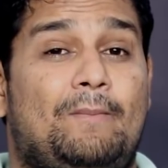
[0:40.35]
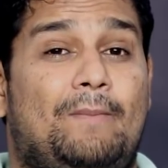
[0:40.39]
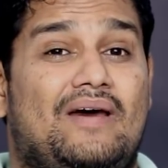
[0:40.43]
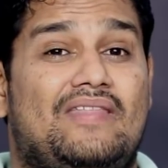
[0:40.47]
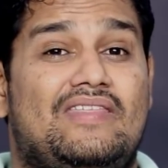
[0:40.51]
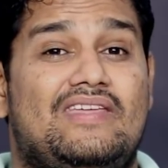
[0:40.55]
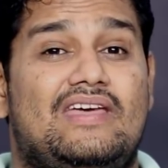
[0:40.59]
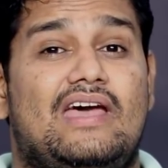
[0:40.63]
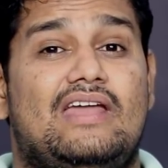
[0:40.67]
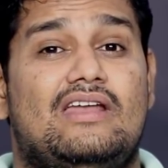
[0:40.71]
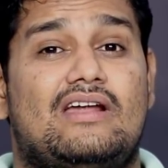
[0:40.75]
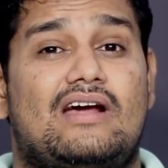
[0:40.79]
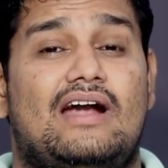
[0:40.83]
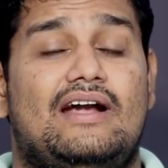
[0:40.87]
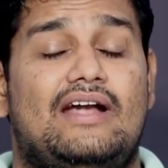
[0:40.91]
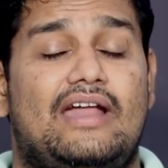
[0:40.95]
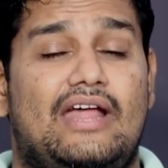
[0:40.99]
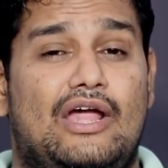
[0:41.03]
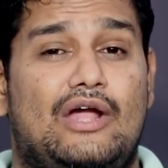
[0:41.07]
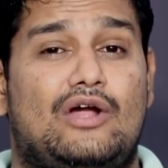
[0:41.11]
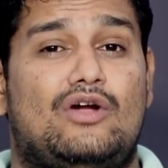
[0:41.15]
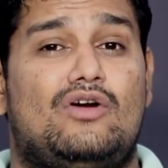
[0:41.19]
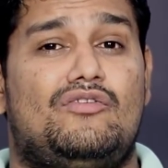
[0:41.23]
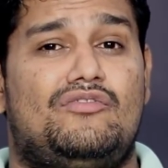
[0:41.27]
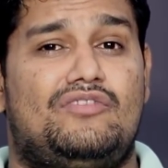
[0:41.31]
పదిహేను కంటే
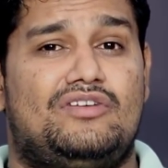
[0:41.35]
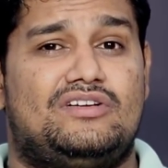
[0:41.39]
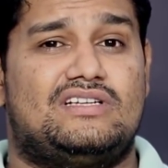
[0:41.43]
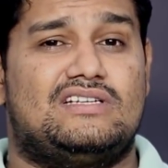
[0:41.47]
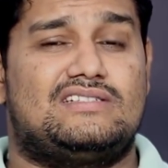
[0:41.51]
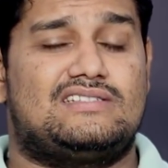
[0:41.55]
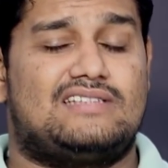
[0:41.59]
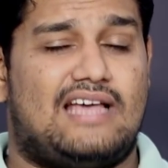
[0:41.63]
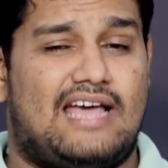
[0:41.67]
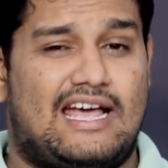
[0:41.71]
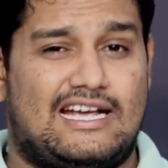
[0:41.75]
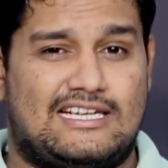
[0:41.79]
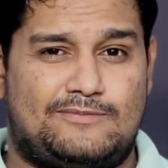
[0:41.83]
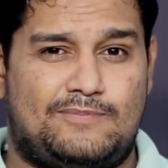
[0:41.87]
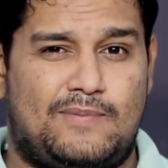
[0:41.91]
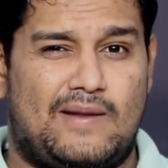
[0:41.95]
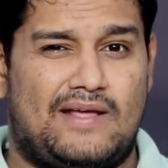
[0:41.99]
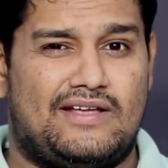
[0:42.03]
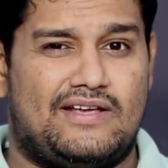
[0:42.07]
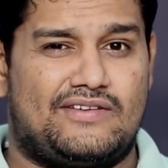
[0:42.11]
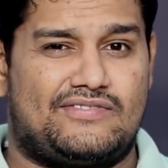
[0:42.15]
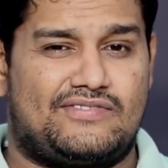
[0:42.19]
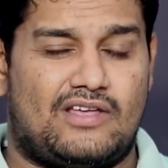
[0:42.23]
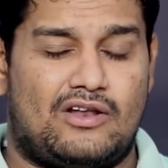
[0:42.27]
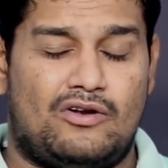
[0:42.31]
ఎక్కువ ఫీచర్స్
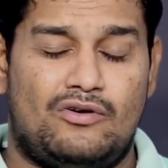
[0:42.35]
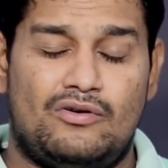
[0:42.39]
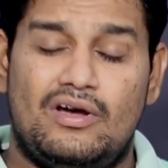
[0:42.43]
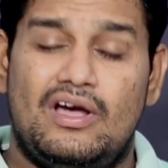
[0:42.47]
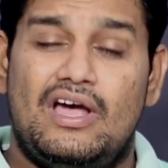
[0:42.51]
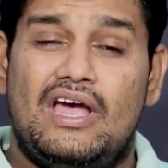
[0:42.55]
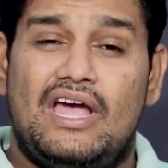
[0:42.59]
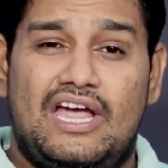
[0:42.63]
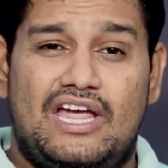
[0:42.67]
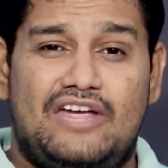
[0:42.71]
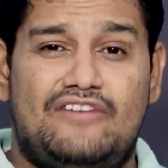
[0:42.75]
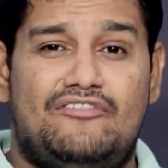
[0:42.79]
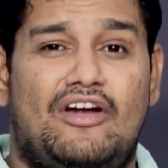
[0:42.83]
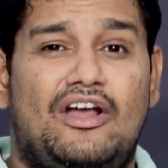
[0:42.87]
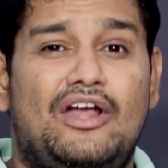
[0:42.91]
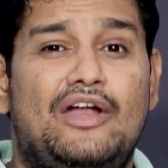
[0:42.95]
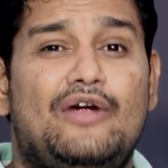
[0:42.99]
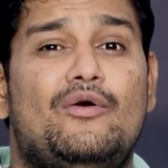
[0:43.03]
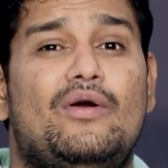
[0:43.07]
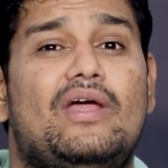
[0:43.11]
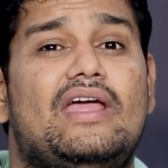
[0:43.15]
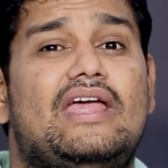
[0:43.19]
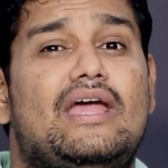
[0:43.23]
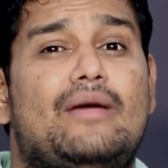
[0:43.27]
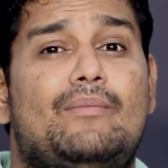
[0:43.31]
ఎక్స్ప్లెయిన్ చేస్తాను ఇవన్నీ
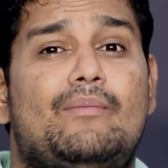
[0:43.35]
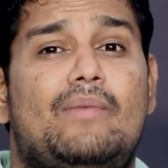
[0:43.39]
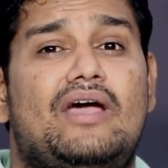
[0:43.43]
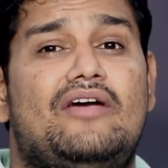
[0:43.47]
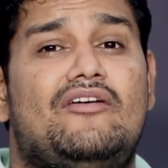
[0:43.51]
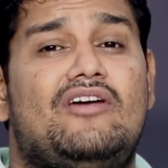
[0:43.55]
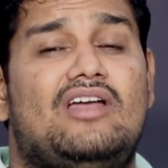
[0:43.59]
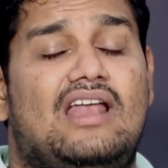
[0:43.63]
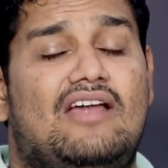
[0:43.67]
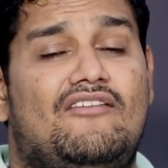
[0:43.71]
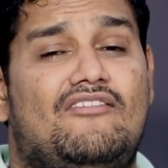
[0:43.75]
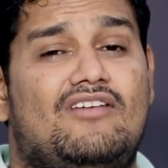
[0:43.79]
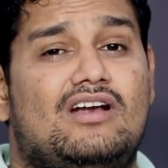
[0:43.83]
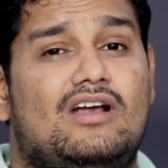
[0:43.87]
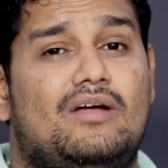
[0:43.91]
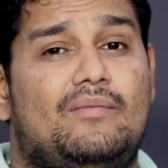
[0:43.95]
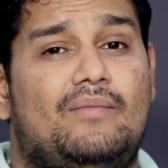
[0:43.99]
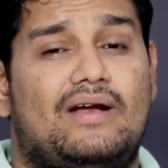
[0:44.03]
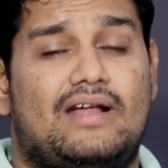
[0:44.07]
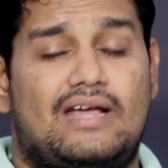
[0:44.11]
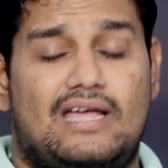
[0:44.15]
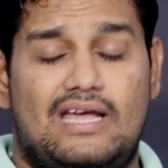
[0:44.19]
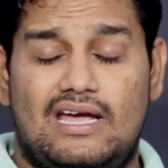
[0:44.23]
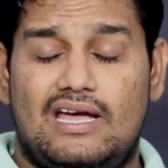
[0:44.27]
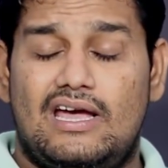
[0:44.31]
కూడా ఎంఐఓ లెవెన్లో
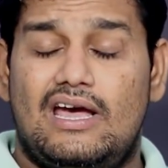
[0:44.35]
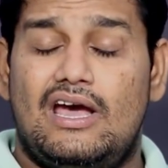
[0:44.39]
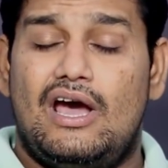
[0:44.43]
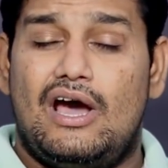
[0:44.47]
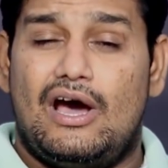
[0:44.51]
మనకి